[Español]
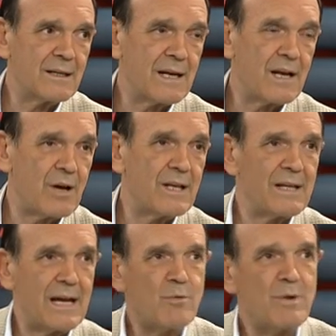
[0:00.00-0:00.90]
Claro, hay,
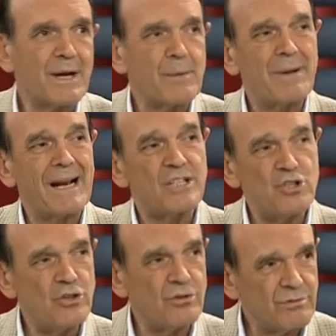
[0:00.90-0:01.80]
como de
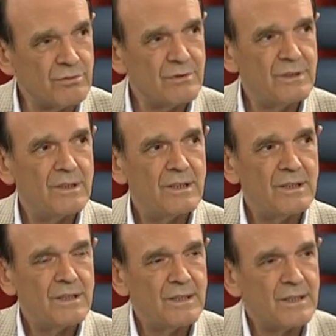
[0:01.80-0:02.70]
reparación
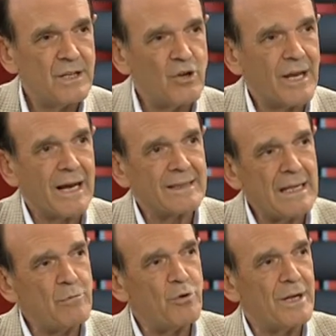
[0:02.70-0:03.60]
de lo que
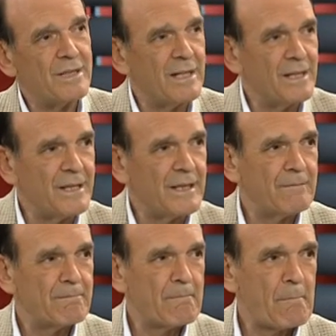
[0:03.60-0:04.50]
gastamos durante el día.
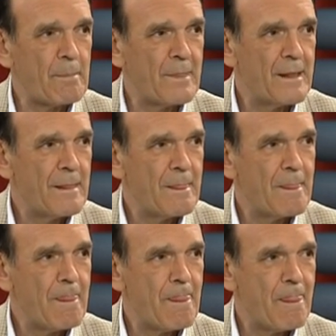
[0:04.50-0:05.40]
Es como si
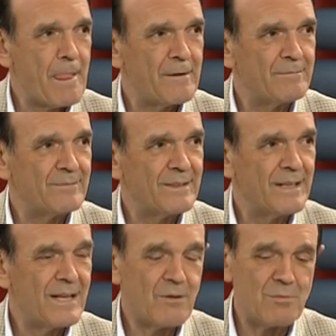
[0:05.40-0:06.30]
entráramos en taller, decís
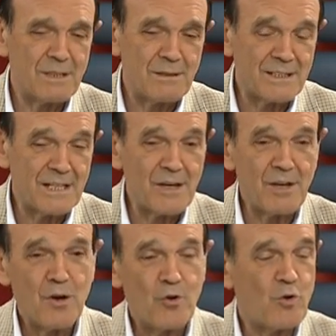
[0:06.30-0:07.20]
tú. Es como si
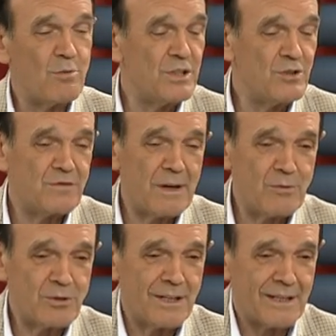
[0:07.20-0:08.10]
o como si
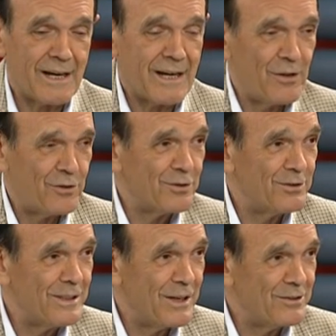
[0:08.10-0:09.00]
enchufamos el cargador,
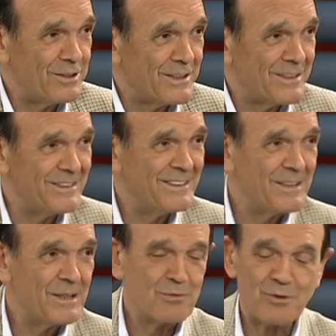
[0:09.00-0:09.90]
¿no? En la noche.
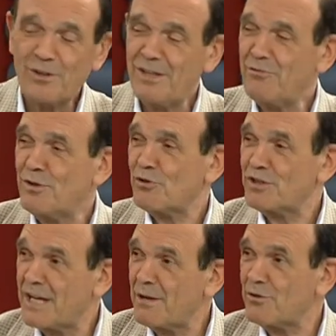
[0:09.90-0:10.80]
Bueno, nuestro
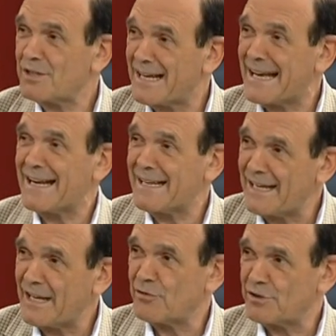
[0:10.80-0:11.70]
cerebro se carga en
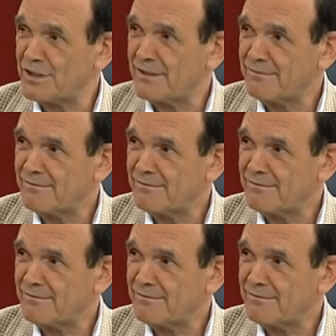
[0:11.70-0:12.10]
la noche.